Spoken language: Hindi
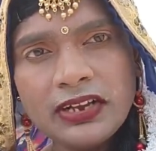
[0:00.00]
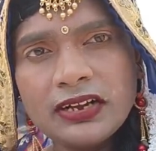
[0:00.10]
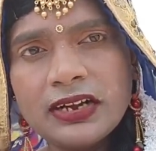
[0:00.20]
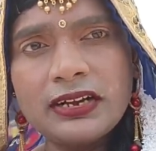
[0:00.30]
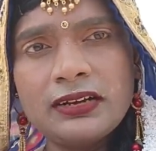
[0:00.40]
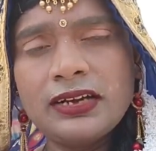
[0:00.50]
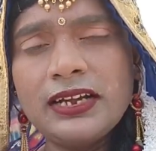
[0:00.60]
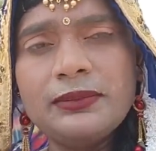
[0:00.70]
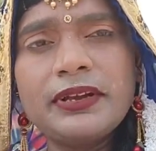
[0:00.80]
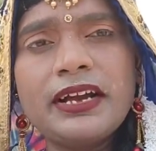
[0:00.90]

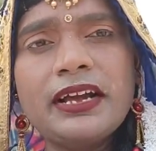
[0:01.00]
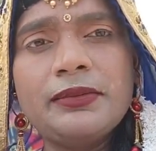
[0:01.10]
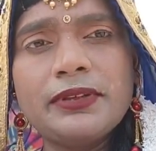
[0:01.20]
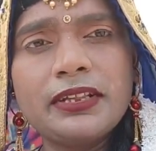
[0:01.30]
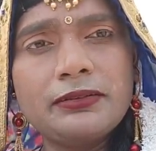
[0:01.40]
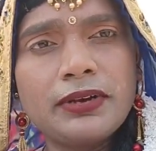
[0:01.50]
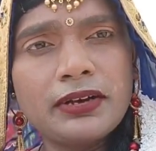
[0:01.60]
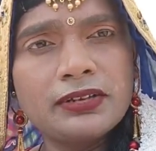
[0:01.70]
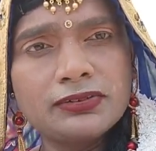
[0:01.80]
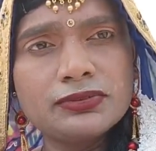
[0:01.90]
गले में का ये मतलब
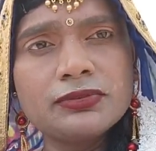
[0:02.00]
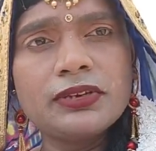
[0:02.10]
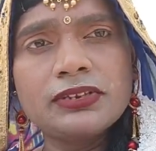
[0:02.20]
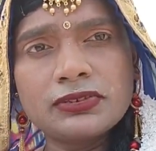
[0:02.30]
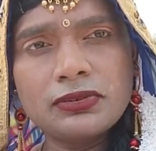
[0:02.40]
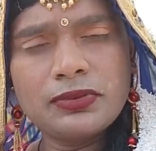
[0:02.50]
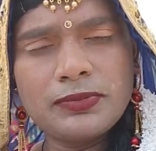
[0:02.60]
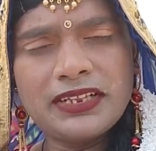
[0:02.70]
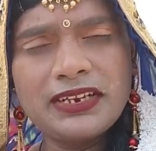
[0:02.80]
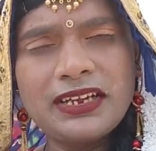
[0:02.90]
मंगलसूत्र इसको
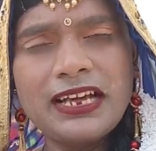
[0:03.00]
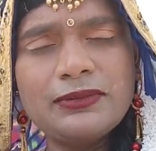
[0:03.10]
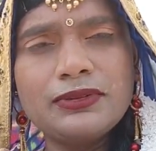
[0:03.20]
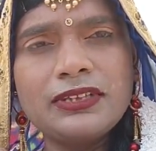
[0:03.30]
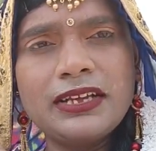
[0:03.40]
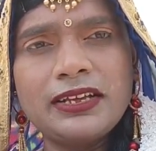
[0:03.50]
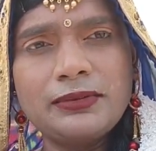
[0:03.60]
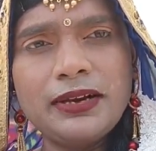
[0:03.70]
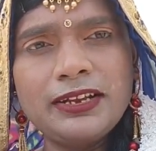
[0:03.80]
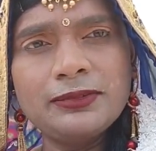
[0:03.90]
पता नहीं क्या बोलते हैं
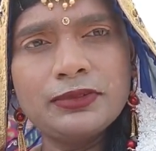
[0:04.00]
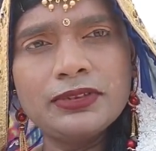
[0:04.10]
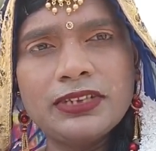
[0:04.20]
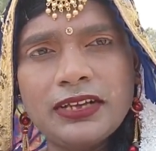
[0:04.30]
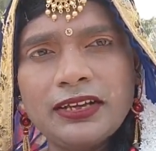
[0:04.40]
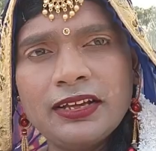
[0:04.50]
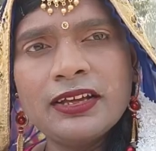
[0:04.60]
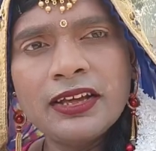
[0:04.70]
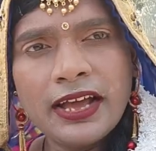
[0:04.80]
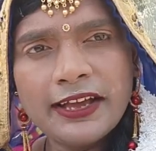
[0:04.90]
कि माला बोलते हैं
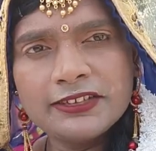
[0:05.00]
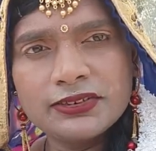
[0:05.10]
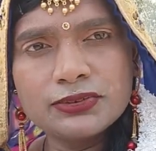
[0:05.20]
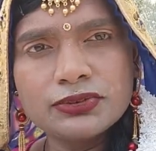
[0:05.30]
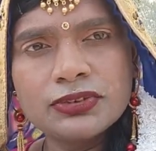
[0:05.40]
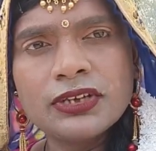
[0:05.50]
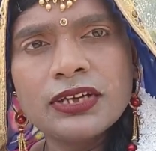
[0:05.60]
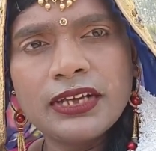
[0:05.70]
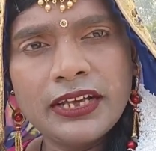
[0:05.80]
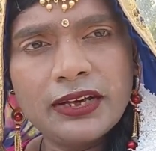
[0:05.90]
ऐसे कुछ
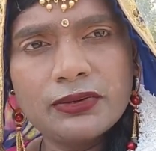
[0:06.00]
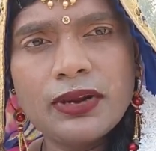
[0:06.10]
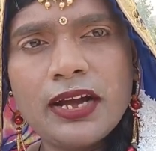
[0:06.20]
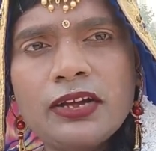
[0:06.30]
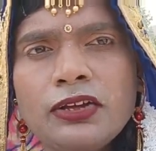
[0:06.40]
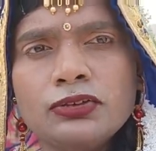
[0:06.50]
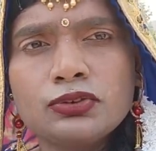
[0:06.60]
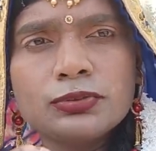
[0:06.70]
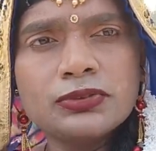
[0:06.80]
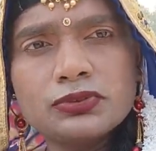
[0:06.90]
ये हुआ
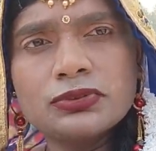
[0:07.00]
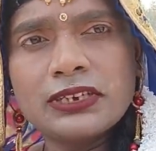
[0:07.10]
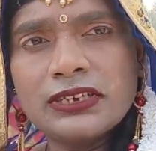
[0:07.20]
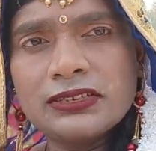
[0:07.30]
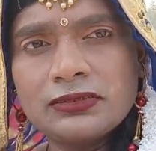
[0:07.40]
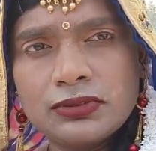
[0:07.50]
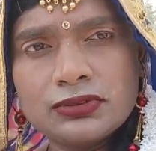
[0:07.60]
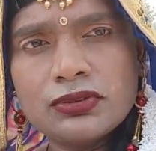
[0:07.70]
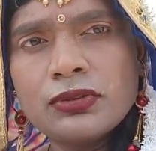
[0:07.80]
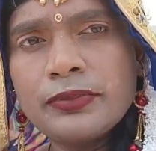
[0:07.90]
जो भी कुछ है
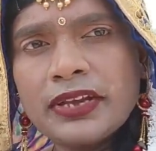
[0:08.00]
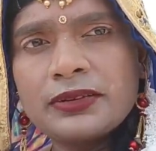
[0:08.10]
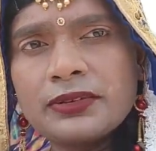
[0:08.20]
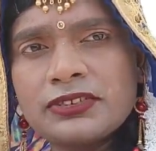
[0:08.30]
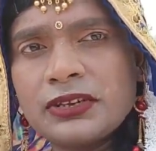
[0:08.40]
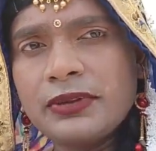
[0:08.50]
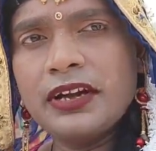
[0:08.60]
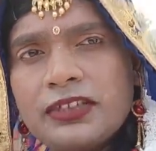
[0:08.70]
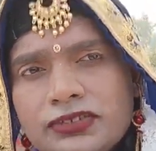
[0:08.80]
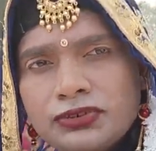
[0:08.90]
दोस्तों मेकअप का
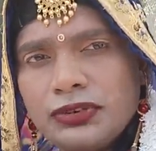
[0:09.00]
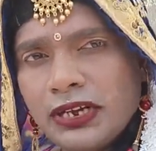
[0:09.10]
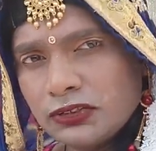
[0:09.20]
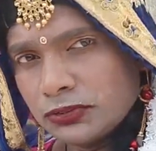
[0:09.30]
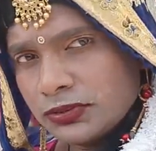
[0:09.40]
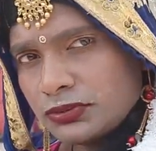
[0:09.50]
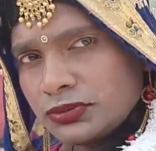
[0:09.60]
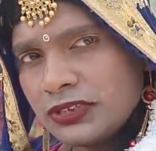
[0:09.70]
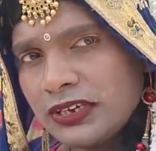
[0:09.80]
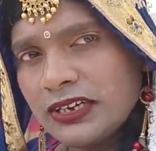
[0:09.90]
सामान जूरा जो भी
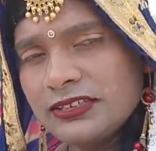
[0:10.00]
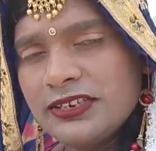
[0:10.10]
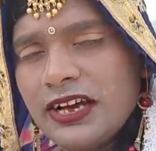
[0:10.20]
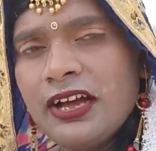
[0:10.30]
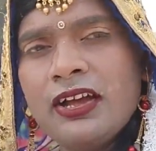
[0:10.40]
कुछ है गजरा